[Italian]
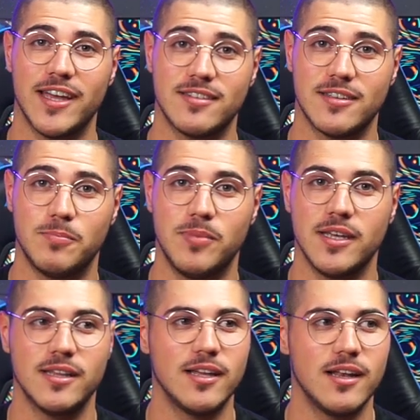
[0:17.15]

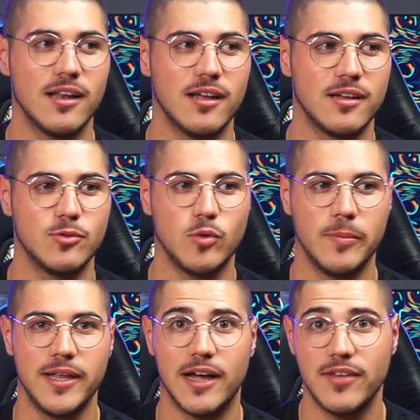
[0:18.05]
SP del
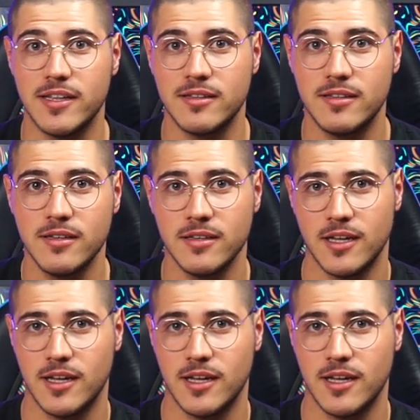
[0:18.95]
2020,